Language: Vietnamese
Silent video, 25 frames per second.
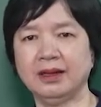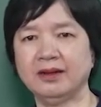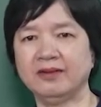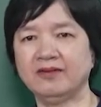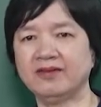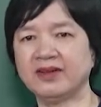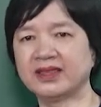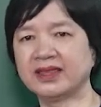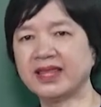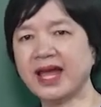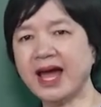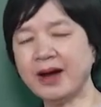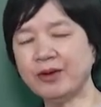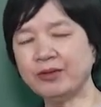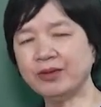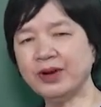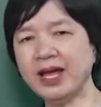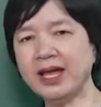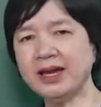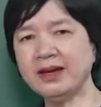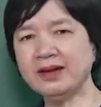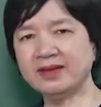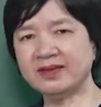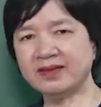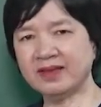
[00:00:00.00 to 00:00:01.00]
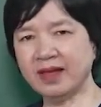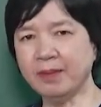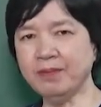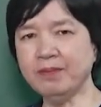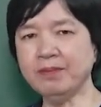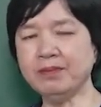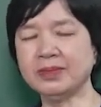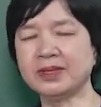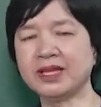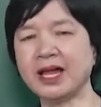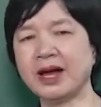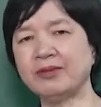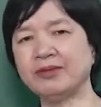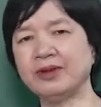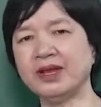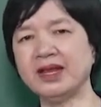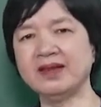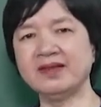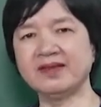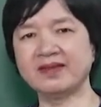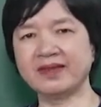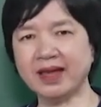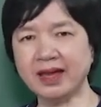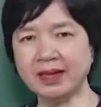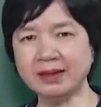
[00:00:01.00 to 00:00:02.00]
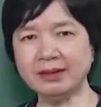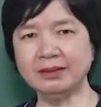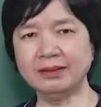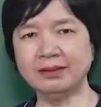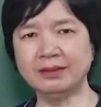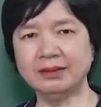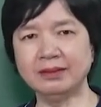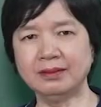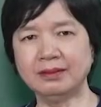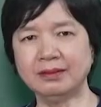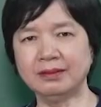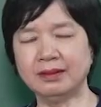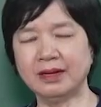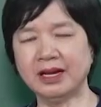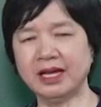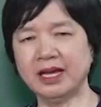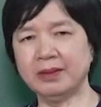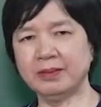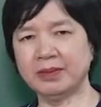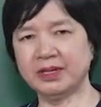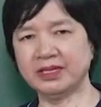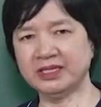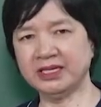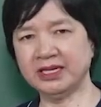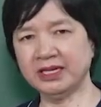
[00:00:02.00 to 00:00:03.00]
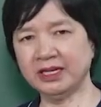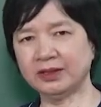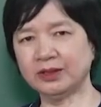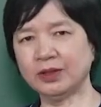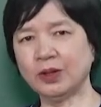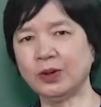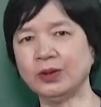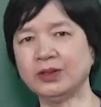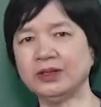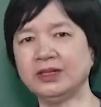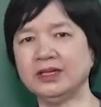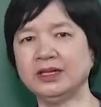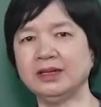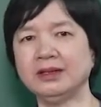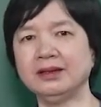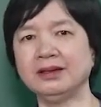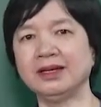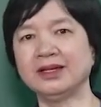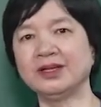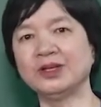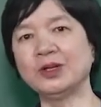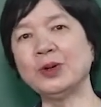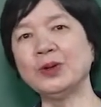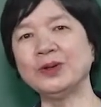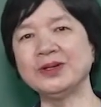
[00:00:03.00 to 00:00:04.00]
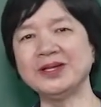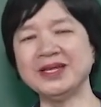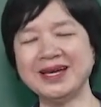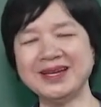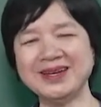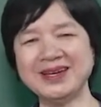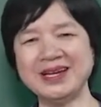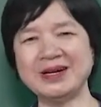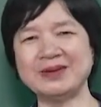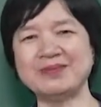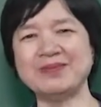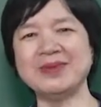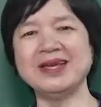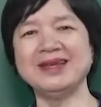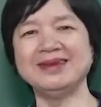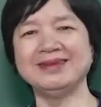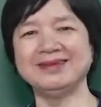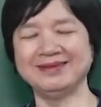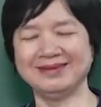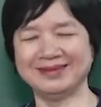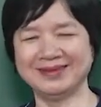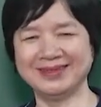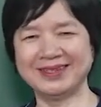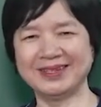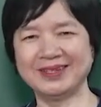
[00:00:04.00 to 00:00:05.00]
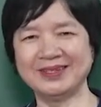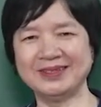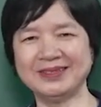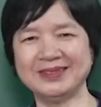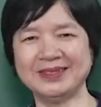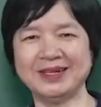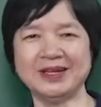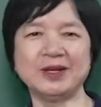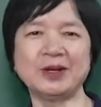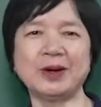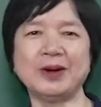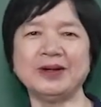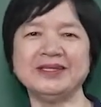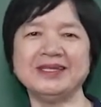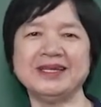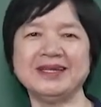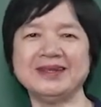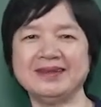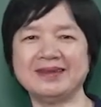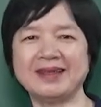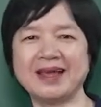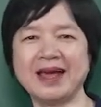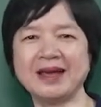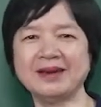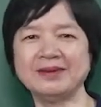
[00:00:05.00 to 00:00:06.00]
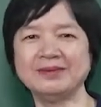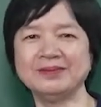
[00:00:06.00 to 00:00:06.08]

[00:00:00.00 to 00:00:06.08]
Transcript: Và tạo nên sấm, tạo nên sét để mà trị tội những cái tội nhân ở bên dưới cõi trần gian.